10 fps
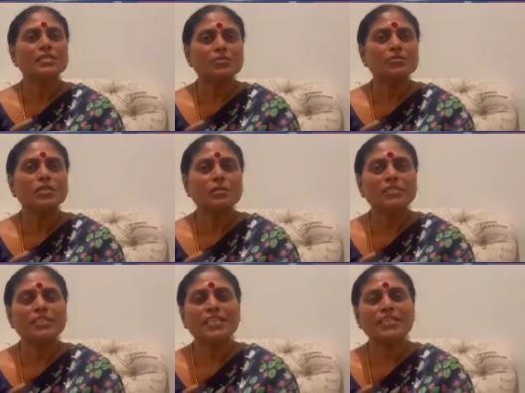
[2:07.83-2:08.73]
ఈరోజు ఆ
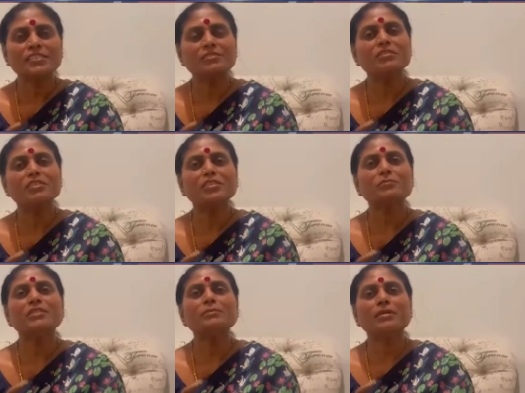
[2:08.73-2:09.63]
బిడ్డను
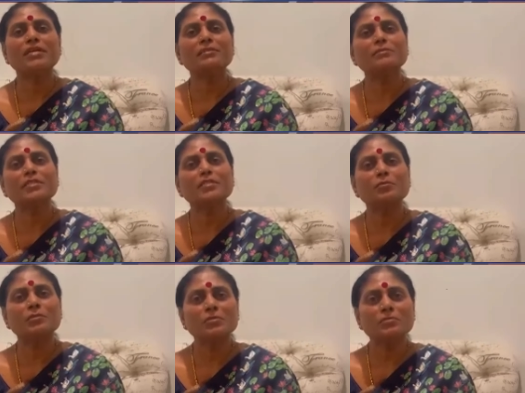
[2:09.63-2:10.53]
ఆశీర్వదించమని పార్లమెంట్కి
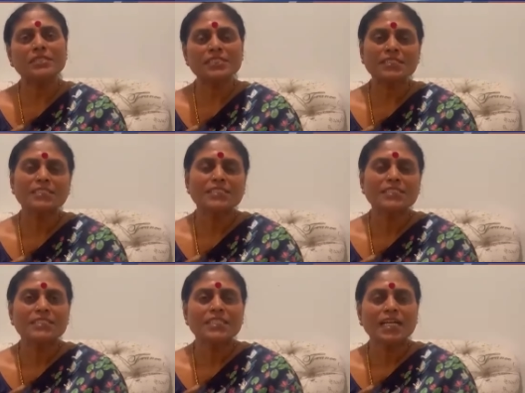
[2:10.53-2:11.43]
పంపమని
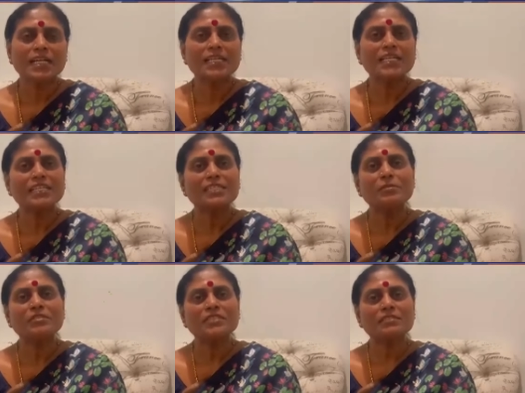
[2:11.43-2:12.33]
ఆయనలాగా
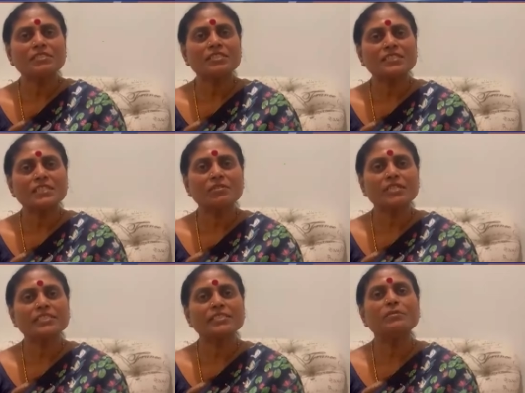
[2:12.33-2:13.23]
మీకు సేవ చేసే
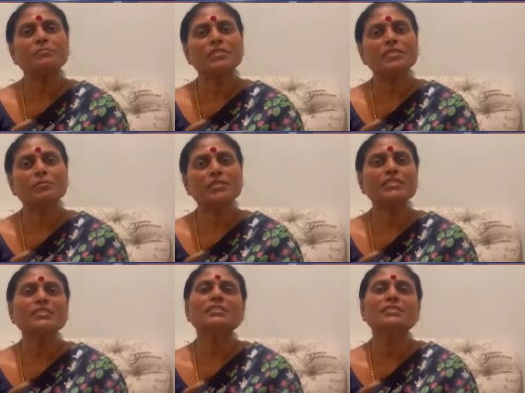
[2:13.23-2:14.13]
అవకాశం ఆమెకి
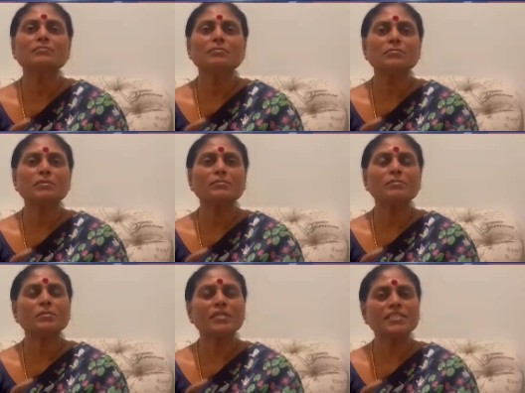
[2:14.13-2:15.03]
ఇవ్వమని
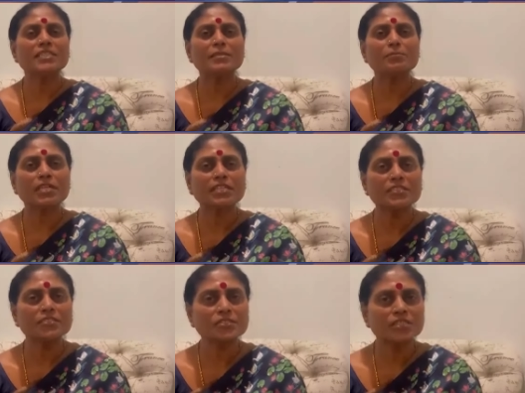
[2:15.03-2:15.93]
వాళ్ళందరినీ
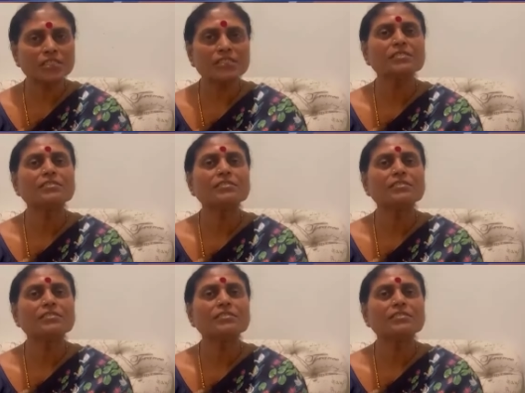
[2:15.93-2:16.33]
ప్రార్థిస్తున్నాం